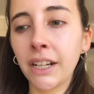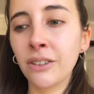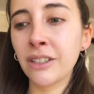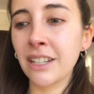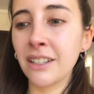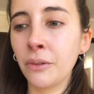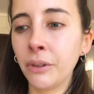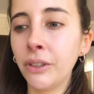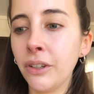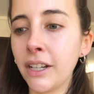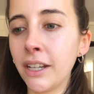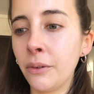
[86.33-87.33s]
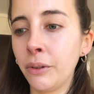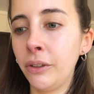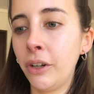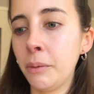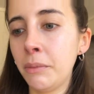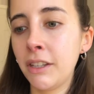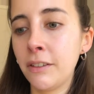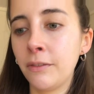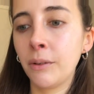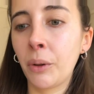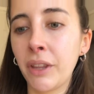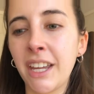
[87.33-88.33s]
no sé, encuentro que, encuentro que mis
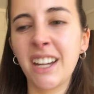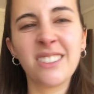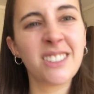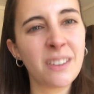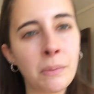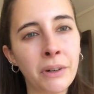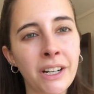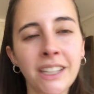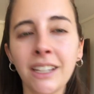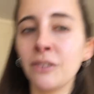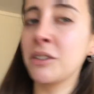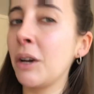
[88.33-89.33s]
rodillas no se ven bonitas, no sé,